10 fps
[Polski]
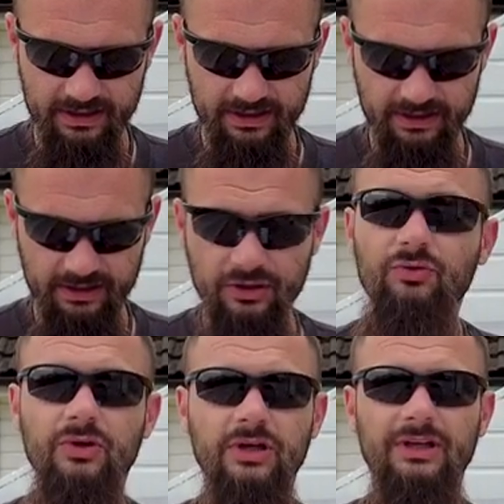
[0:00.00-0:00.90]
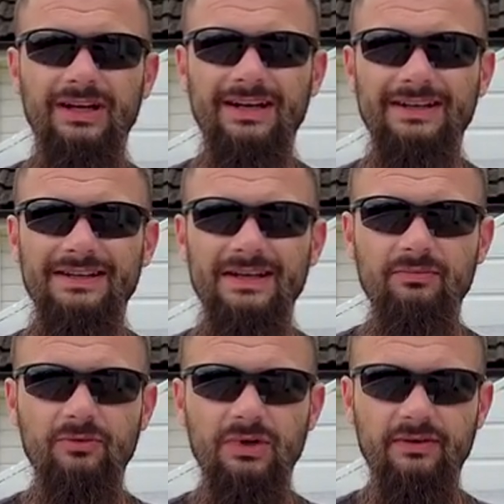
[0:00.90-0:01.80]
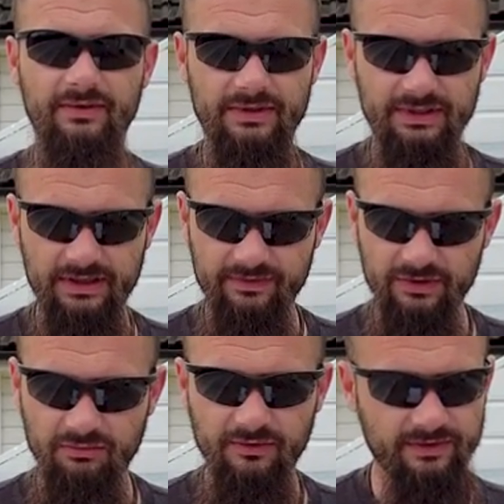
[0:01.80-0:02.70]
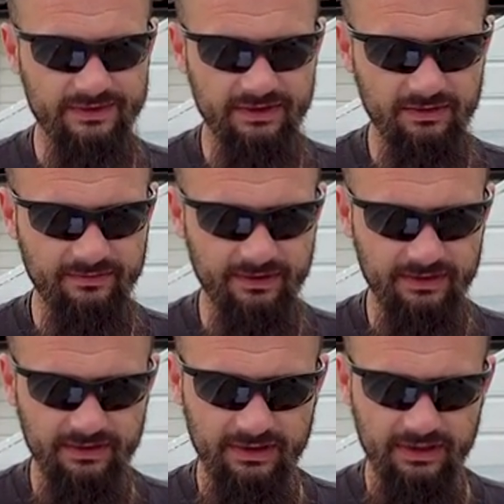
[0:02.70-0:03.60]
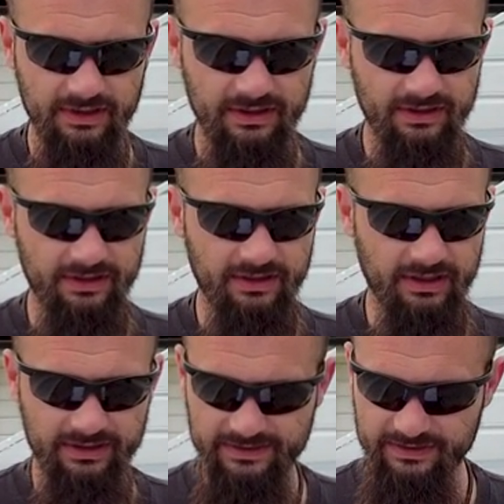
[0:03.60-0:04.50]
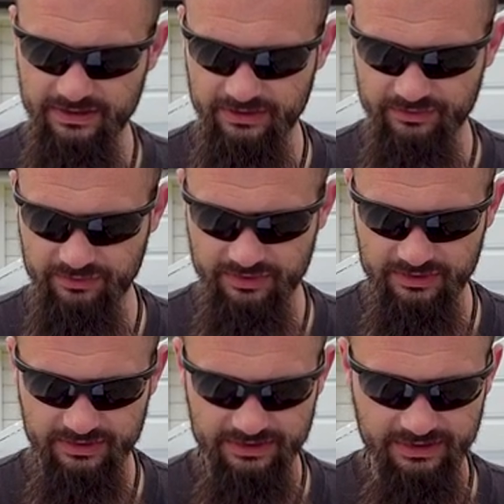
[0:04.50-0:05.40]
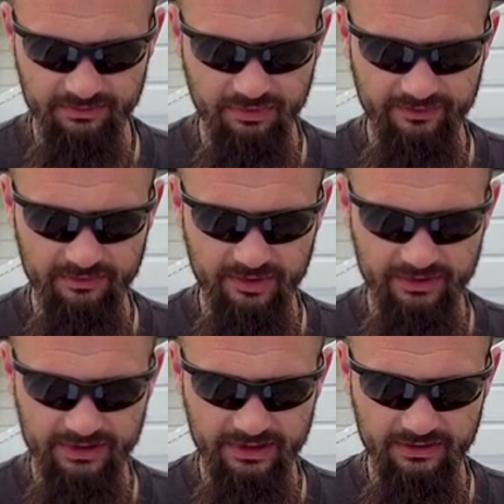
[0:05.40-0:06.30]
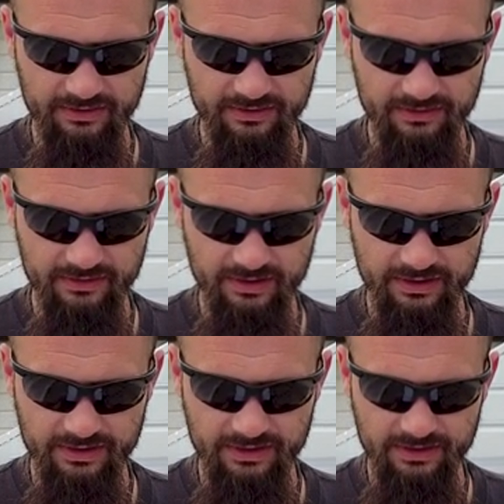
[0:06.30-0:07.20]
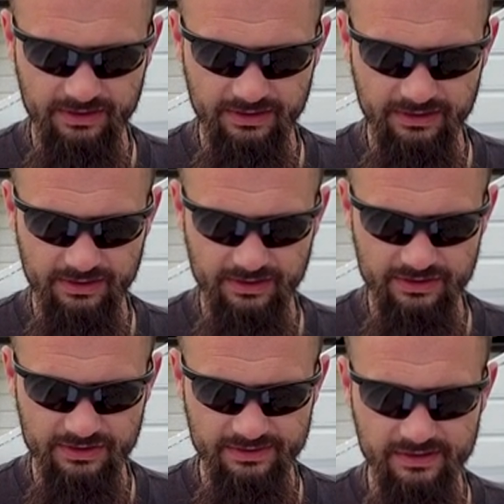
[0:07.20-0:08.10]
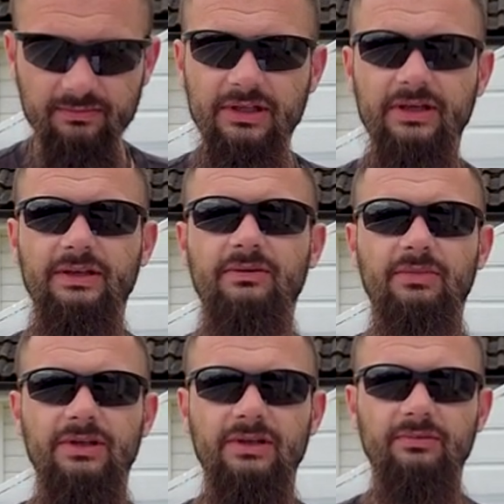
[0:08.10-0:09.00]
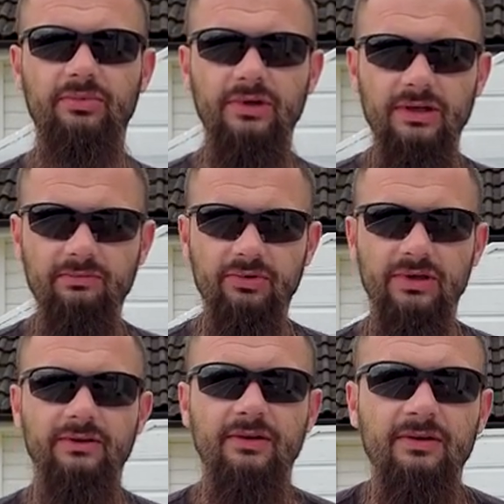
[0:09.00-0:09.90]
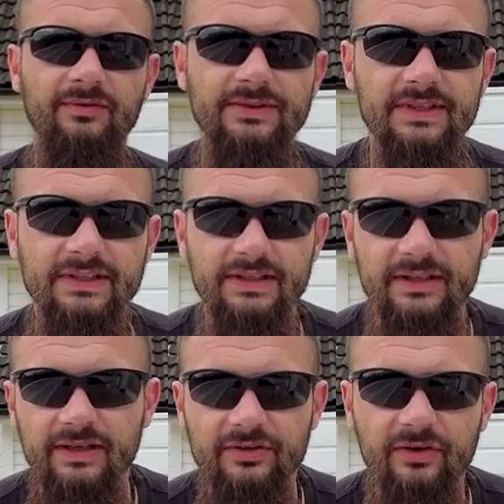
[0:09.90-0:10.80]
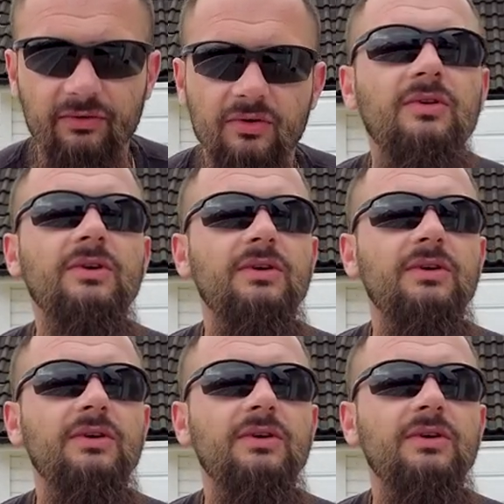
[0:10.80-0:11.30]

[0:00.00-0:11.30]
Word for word: e, który generalnie nie był nawet, nawet obowiązkowy, e, ale zaczęliśmy, że tak powiem, od tego. I jeszcze co? Badanie, badanie pola, pola widzenia należało